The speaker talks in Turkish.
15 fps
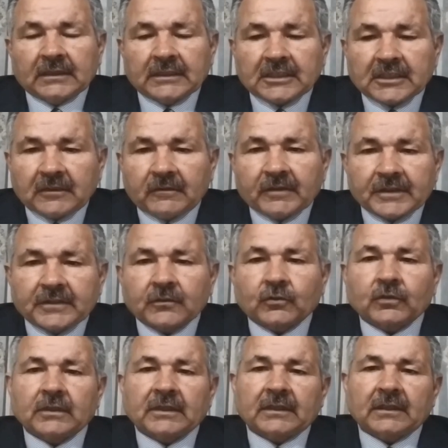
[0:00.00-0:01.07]
cilvesi
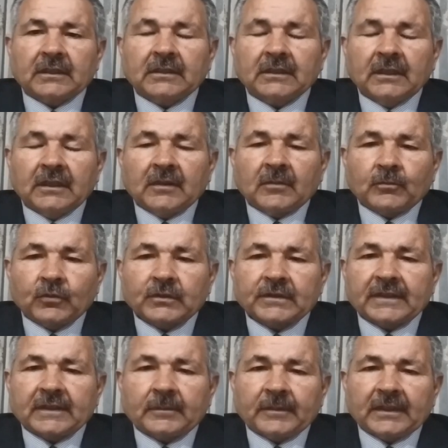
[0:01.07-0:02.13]
koyarak bu
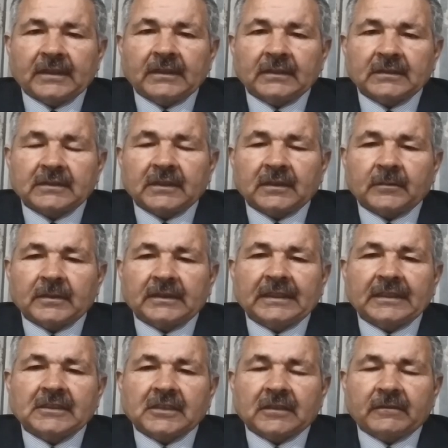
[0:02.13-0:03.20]
sermiyede,
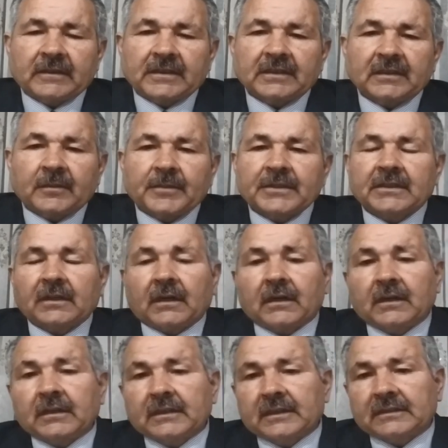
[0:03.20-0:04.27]
sermediyet cilvesiyle bizi
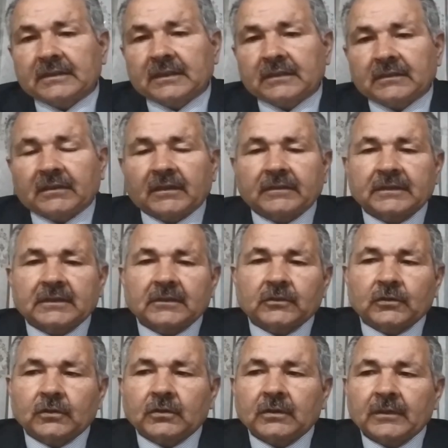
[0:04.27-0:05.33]
ahirete davet
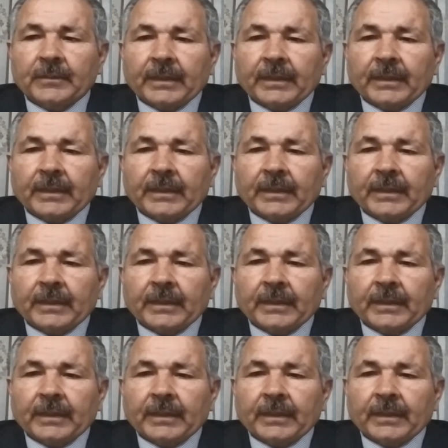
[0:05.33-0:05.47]
ediyor.